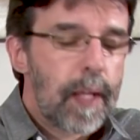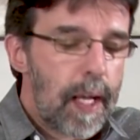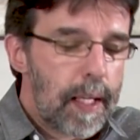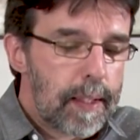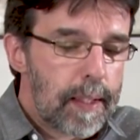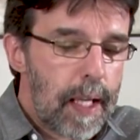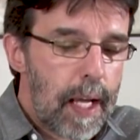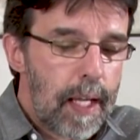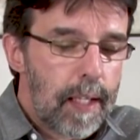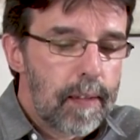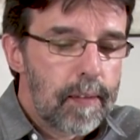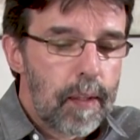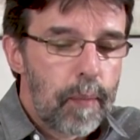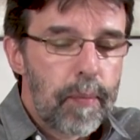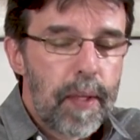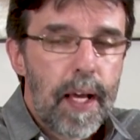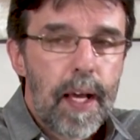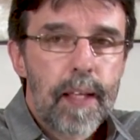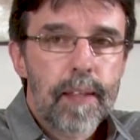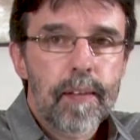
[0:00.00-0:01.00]
ataques,
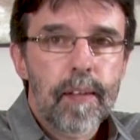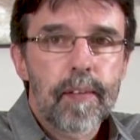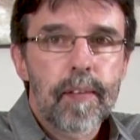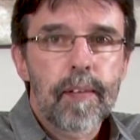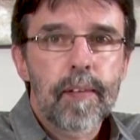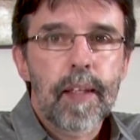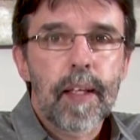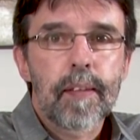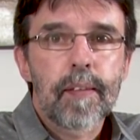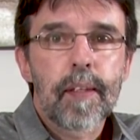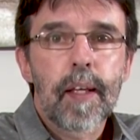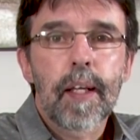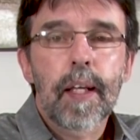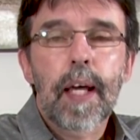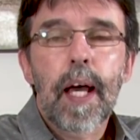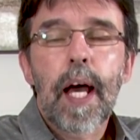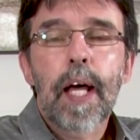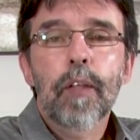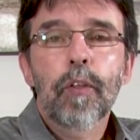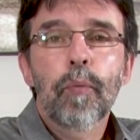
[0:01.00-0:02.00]
ameaças, está
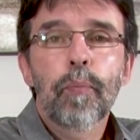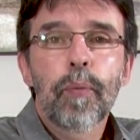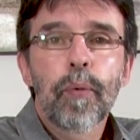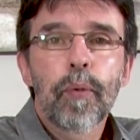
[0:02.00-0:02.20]
cercado